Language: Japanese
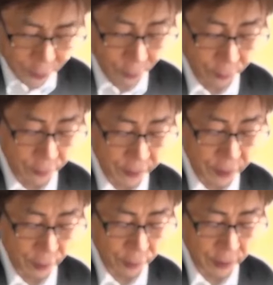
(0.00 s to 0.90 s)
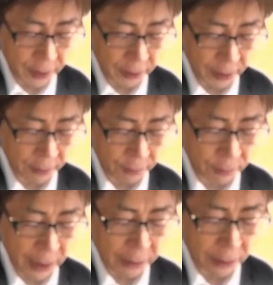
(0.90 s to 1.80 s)
持たせてくるか
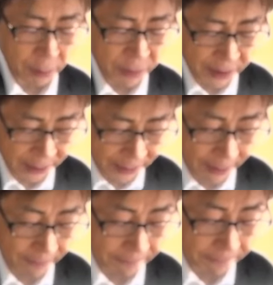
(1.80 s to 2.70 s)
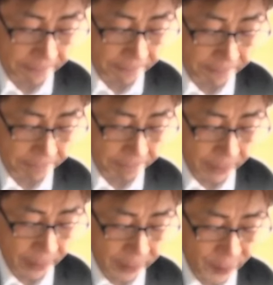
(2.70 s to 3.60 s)
なんとか臨機の処置を取
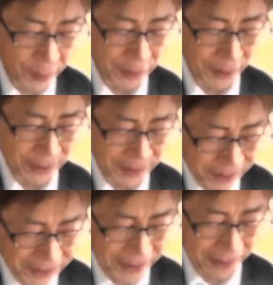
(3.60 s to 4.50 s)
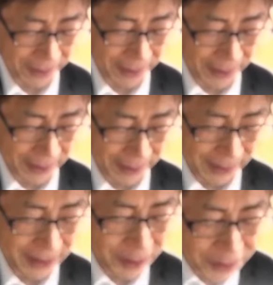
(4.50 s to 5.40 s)
るべきはずであるのにそ
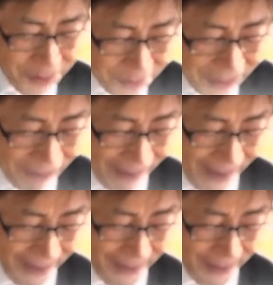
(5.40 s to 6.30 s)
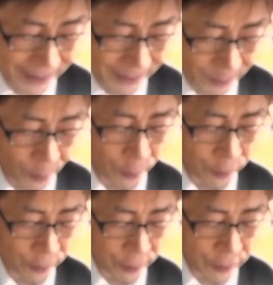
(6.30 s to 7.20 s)
のままに見過ごすとは何
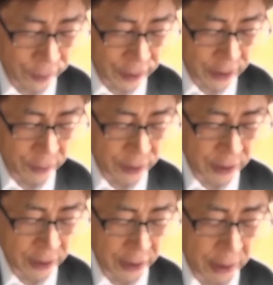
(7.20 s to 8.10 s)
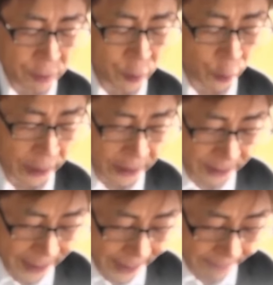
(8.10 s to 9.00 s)
事であるかと自
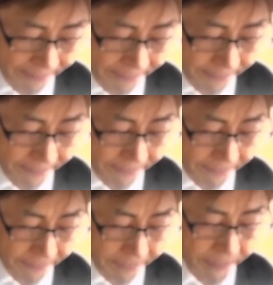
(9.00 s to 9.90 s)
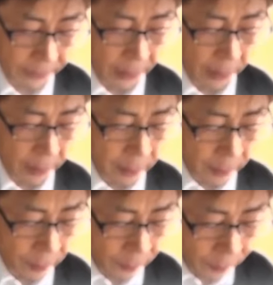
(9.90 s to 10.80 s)
分は重役方から
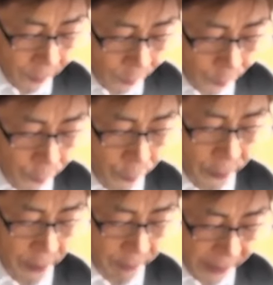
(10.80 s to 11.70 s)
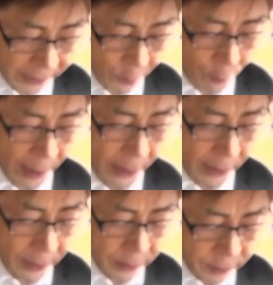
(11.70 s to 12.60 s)
散々に叱られた
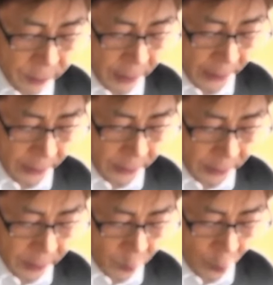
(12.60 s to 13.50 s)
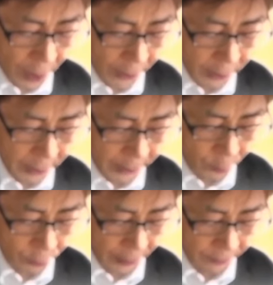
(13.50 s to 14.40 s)
そう言われると全
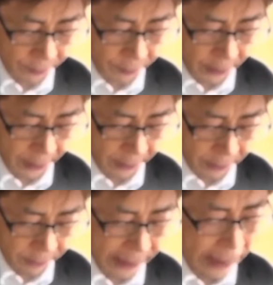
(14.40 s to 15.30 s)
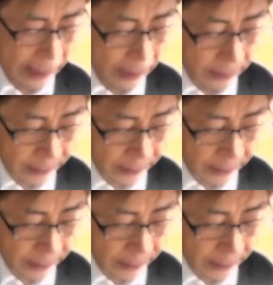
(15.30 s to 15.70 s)
く一言もない